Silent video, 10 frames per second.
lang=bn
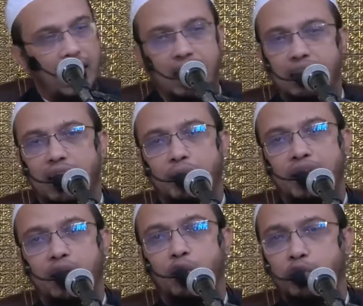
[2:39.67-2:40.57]
আল্লাহ তালা
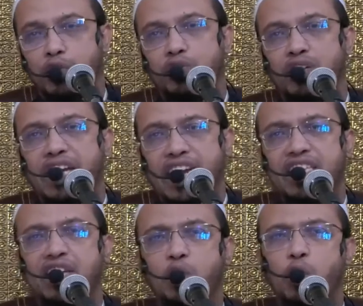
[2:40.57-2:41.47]
আমাদের অন্তর থেকে
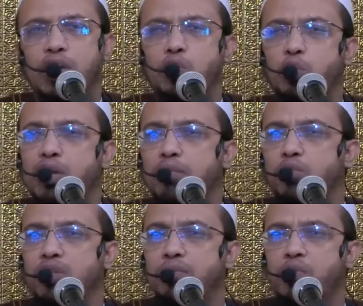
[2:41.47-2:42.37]
হিংসাগুলোকে ধুয়ে
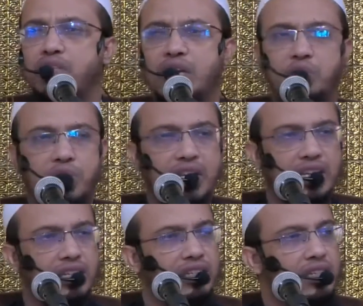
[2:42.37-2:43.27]
মুছে পরিষ্কার করে
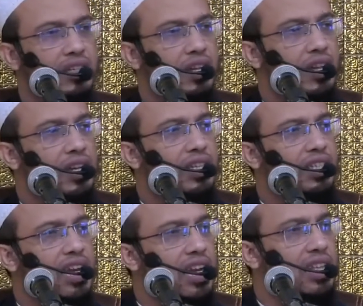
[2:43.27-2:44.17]
দেবে
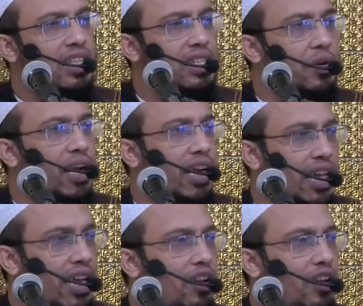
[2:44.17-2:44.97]
জান্নাতে যাওয়ার আগে